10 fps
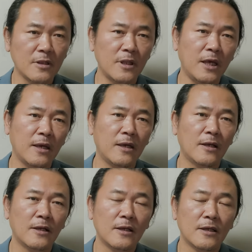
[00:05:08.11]
근데
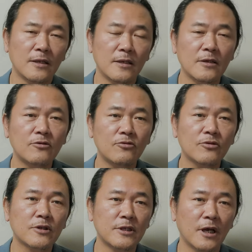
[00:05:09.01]

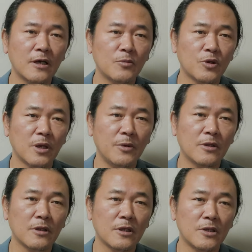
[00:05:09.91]
읽고 든 생각은
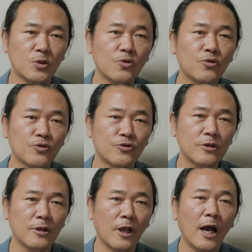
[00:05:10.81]
뭐냐면 이 조국
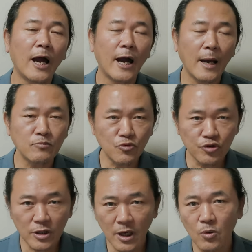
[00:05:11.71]
교수는
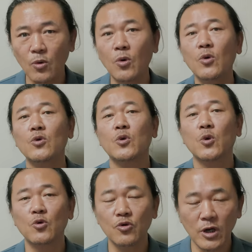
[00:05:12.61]
학문을 하고
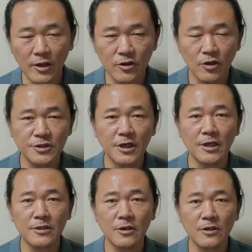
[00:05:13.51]
교육을 하는
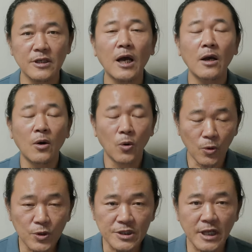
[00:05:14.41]
현장에서 그냥
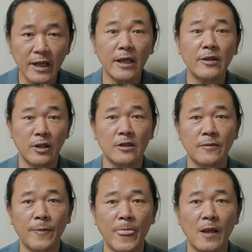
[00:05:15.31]
오롯이 살아야
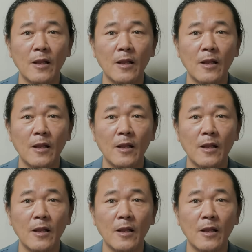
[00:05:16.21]
되는